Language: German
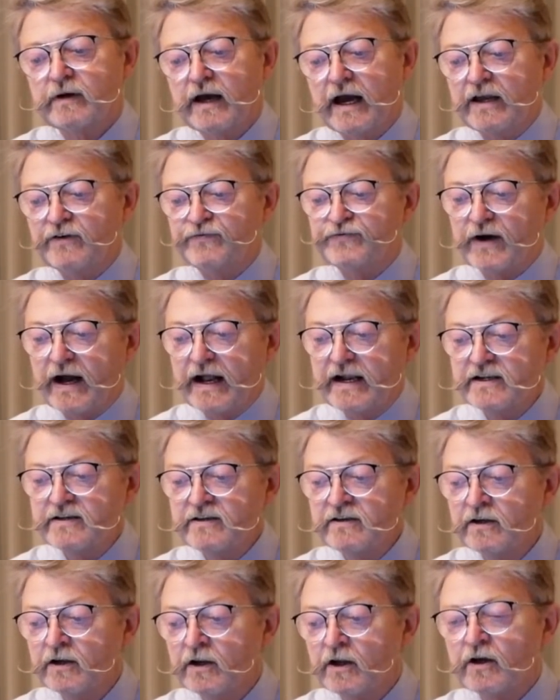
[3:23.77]
Ein
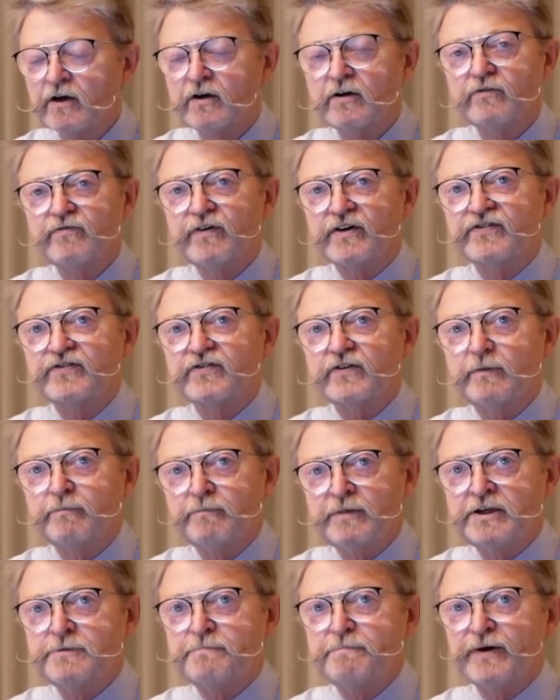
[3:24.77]
Verhalten, was
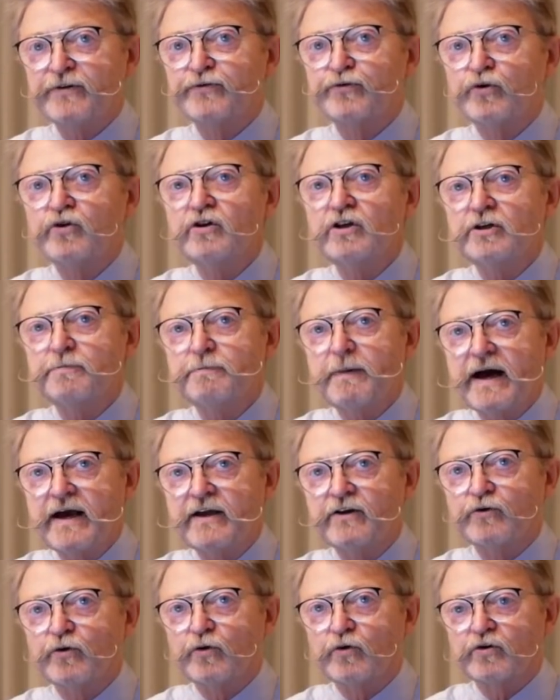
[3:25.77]
mich persönlich
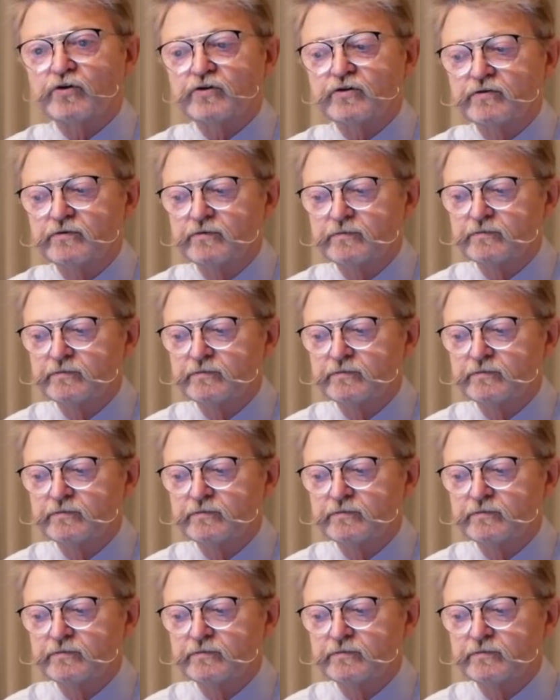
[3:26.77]
beeindruckt.